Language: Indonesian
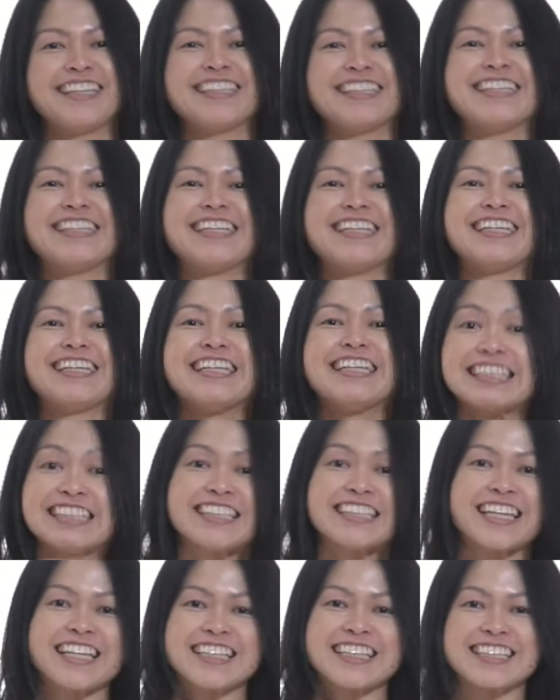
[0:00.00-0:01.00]
di
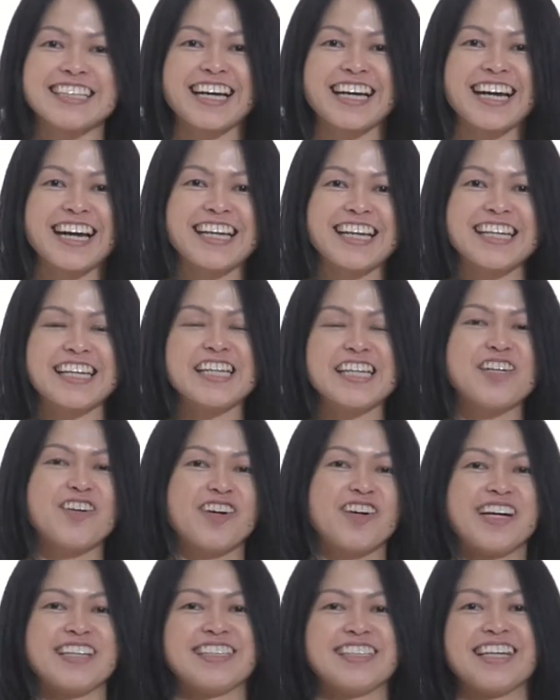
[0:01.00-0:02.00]
channel saya ini
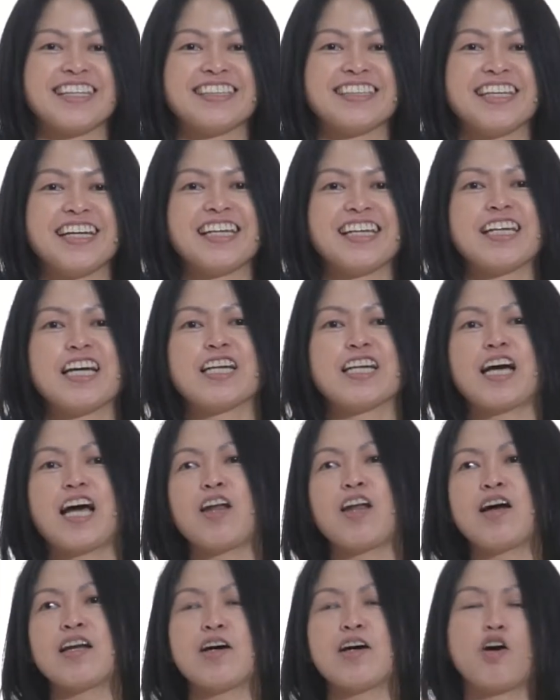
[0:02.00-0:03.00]
Yoga Salse dan
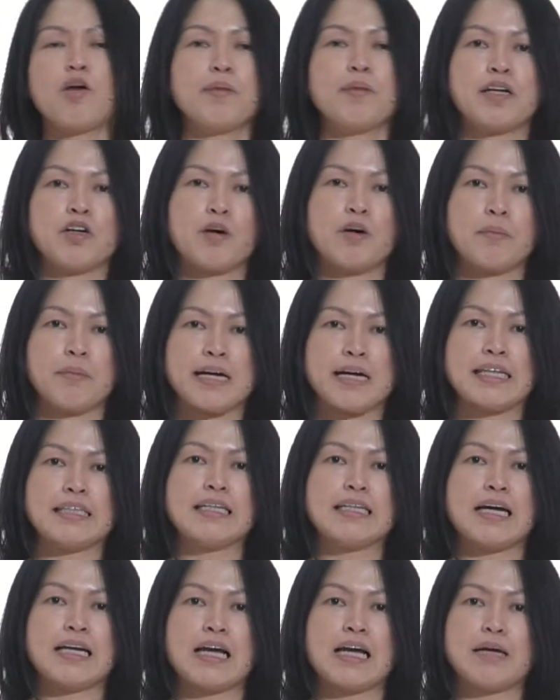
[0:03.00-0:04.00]
kalau ada komen-komen
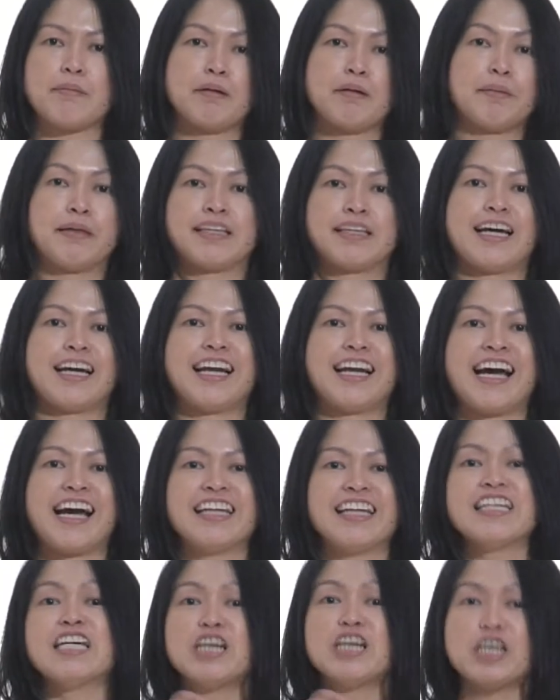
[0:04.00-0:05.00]
dan ada permintaan
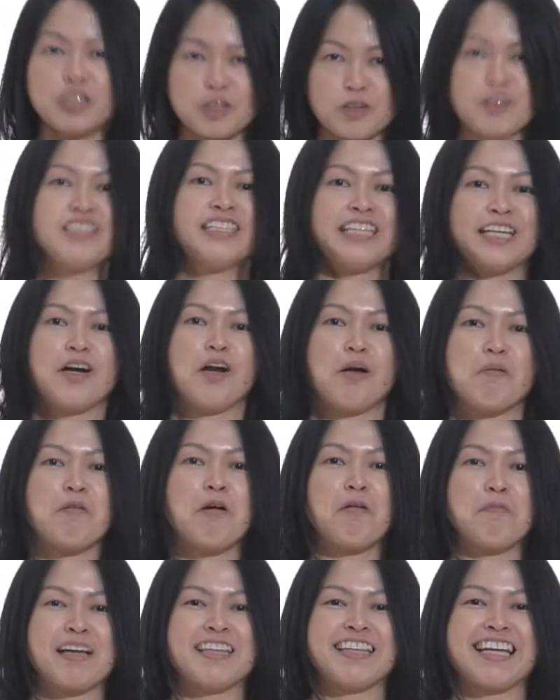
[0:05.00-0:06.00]
lain, tulis di kolom
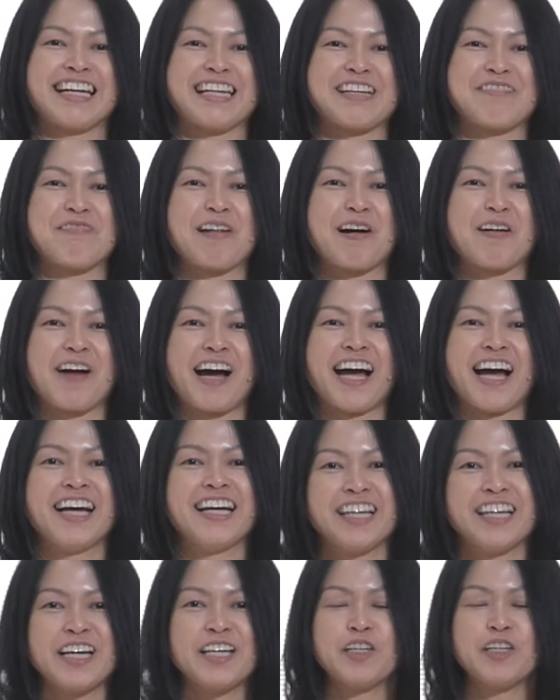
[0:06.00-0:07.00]
komentar di bawah.
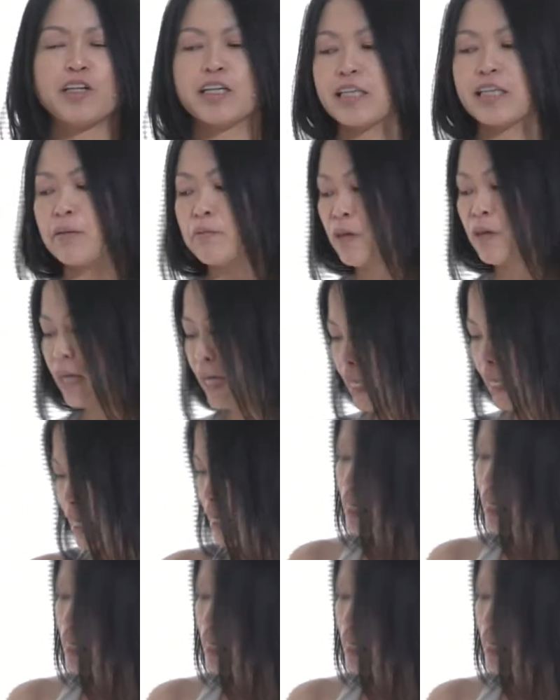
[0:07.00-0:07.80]
Yuk kita mulai.